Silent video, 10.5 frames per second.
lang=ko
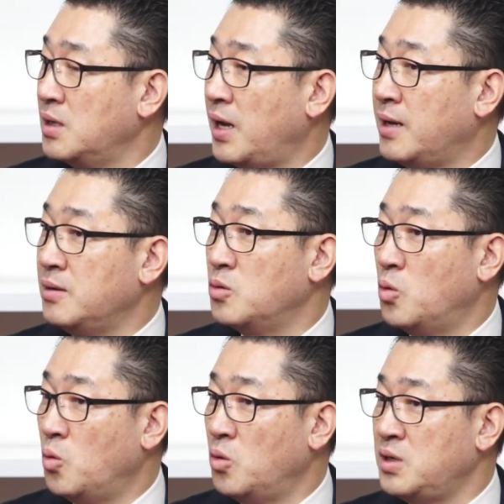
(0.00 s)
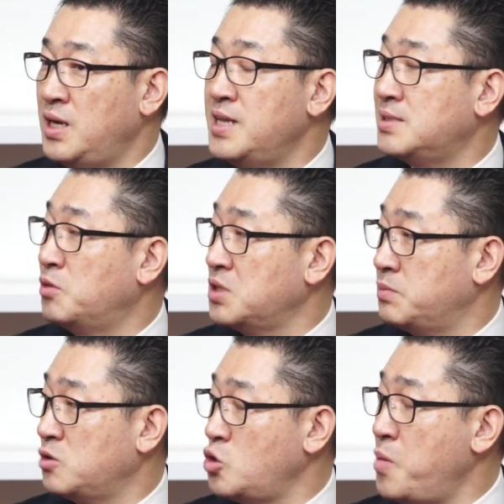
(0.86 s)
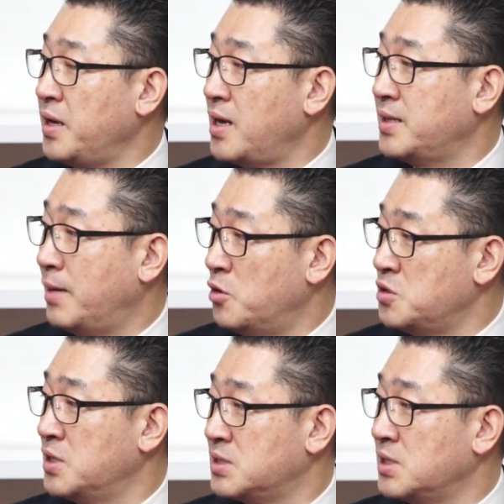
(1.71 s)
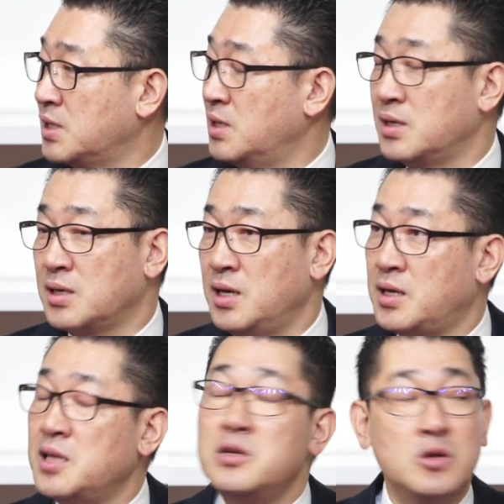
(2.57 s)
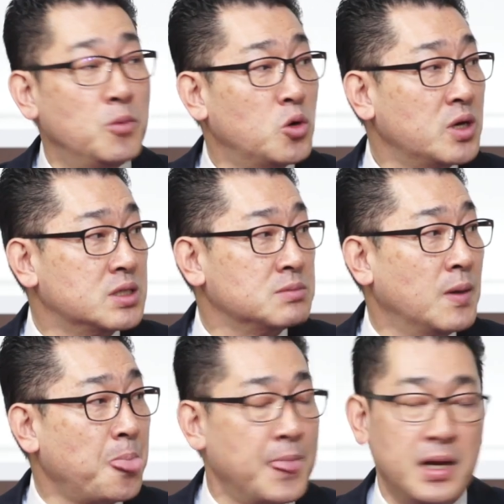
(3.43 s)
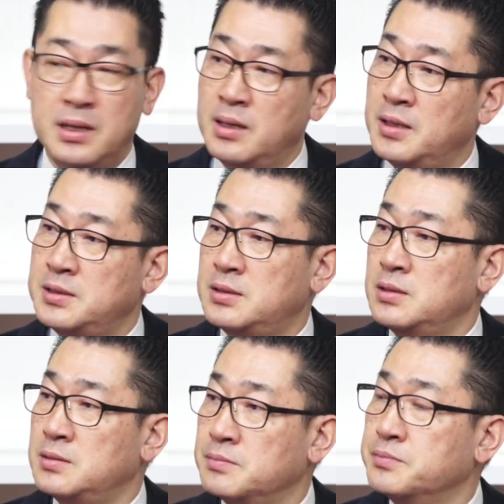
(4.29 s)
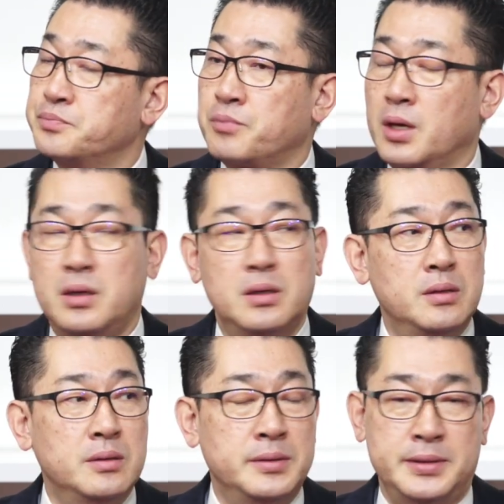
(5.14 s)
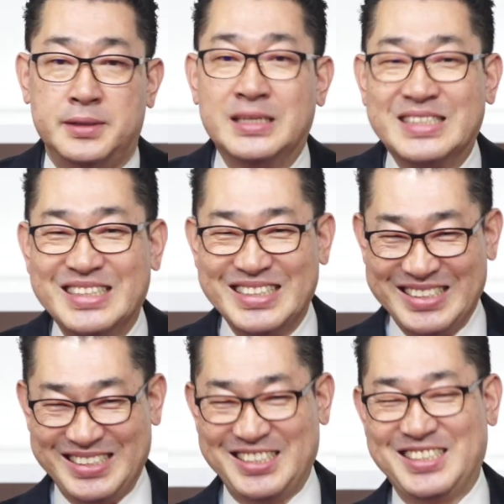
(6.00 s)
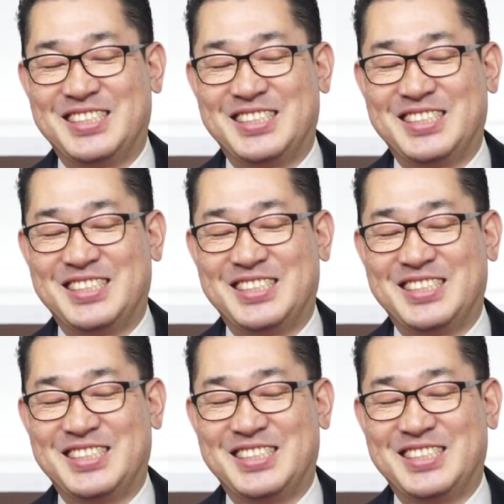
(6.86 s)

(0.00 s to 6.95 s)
아, 그 릴리스 먼저 했지만 출판 계약은 내가 먼저 했으니까 아, 걔, 그, 걔들은 그 그걸 아. 모르겠지만. 아, 아, 씨. 어쩌다 어른이 있었죠, 맞아. 네.